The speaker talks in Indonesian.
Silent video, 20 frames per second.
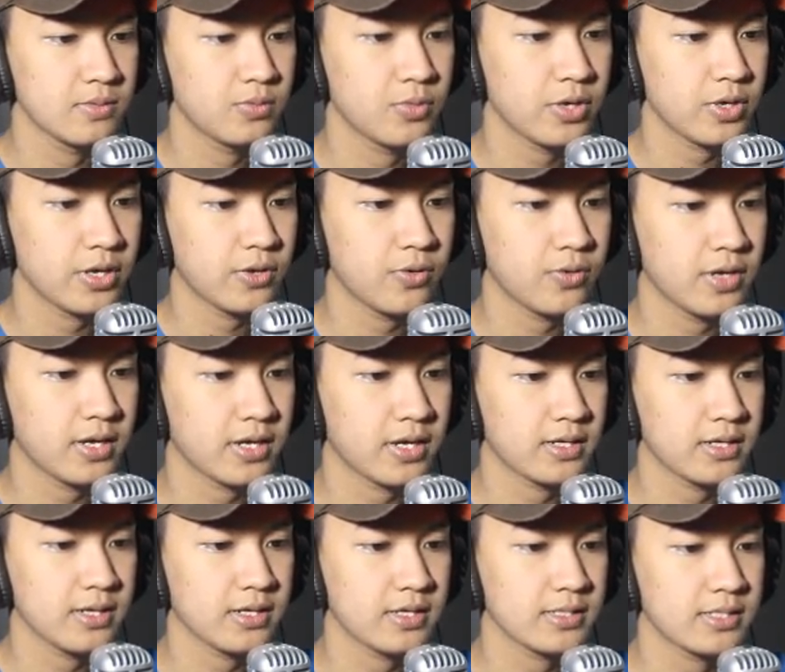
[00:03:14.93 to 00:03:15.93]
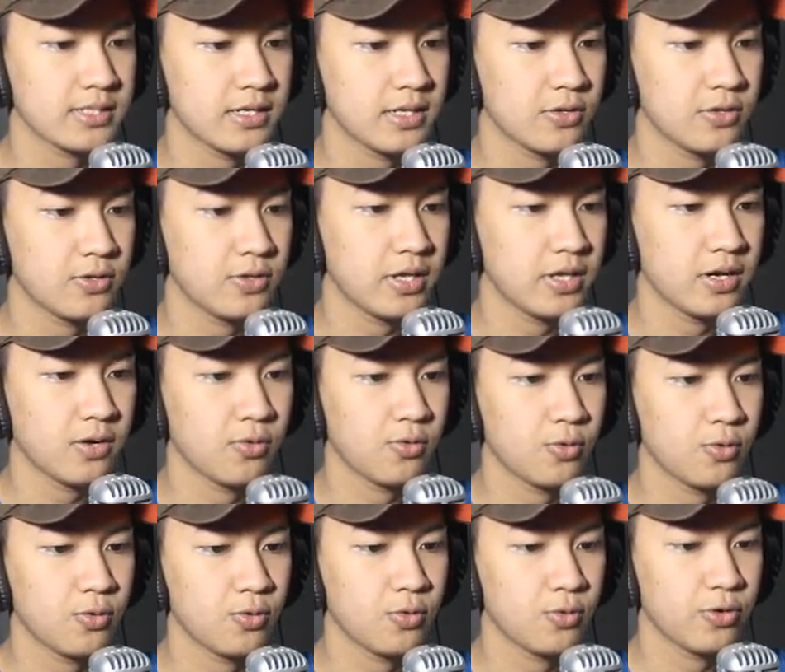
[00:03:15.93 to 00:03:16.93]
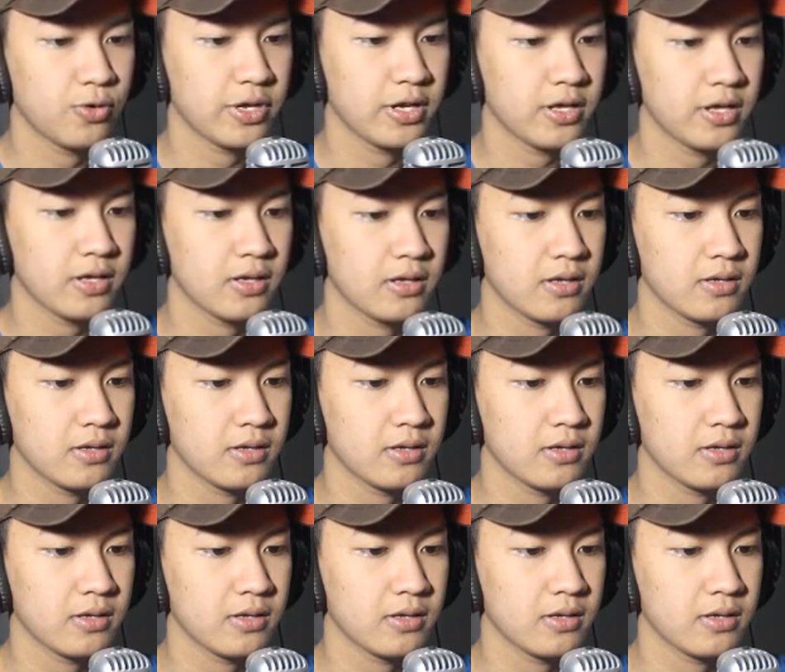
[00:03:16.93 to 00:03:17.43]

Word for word: Mungkin gue akan ke sini dulu nih yang ungu ini.